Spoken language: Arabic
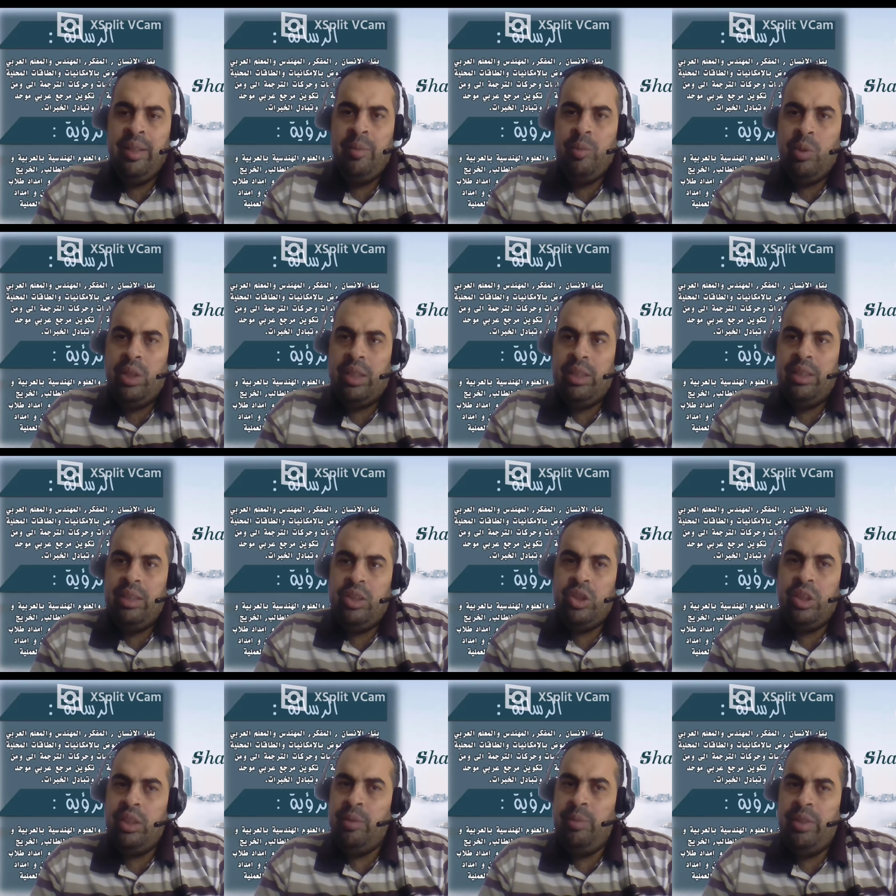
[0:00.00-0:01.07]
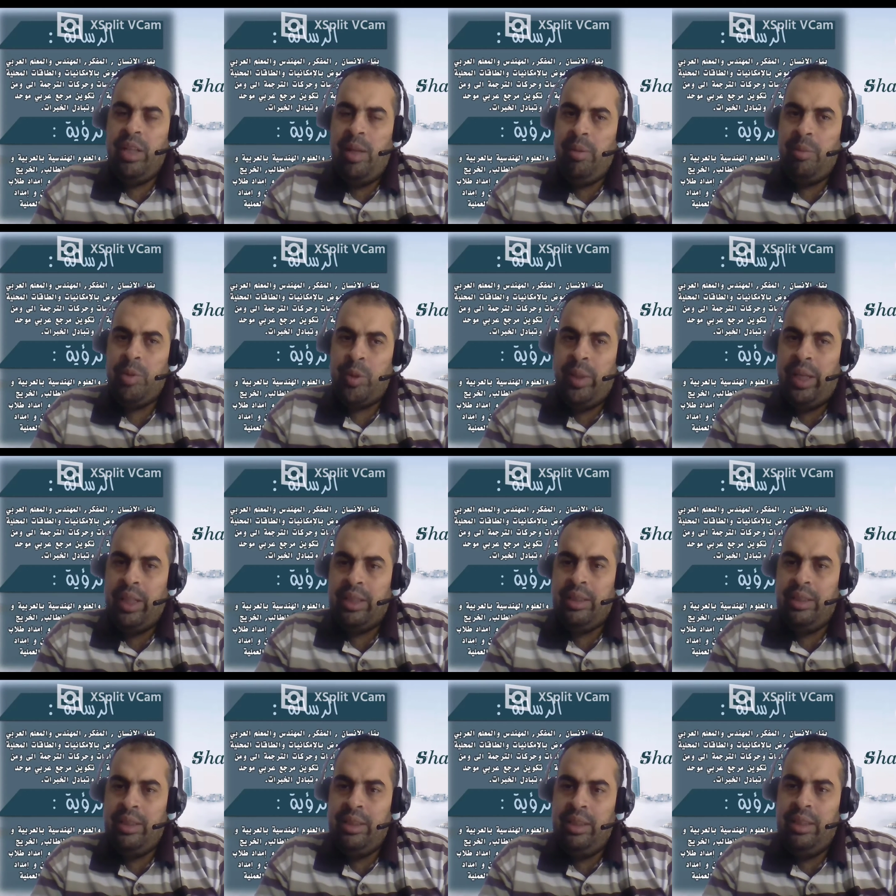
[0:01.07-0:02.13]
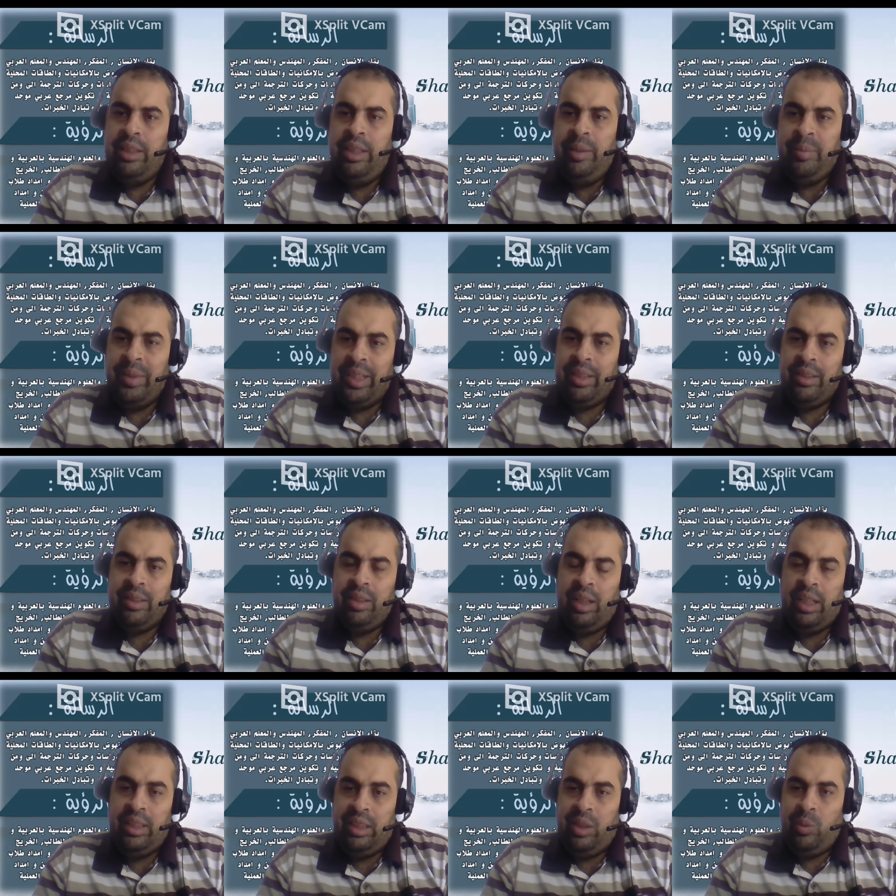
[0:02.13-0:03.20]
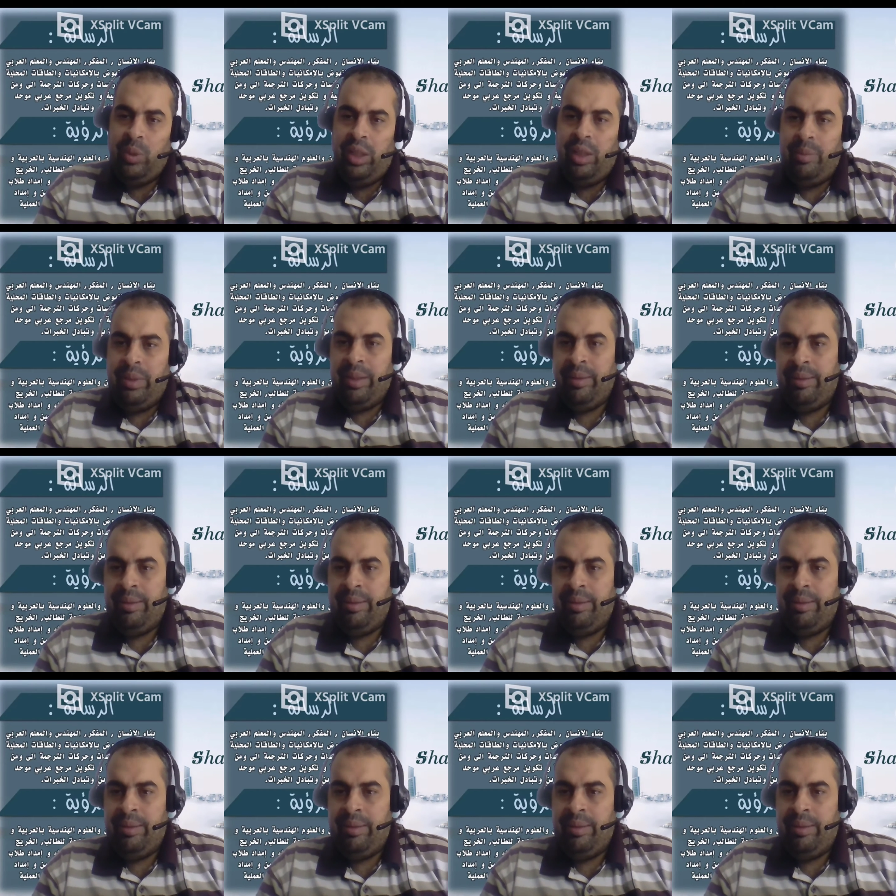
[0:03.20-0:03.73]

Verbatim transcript: بيقول لك ان انت اشتريت البرنامج مش من حقك تديه لابنك حتى لو لعبه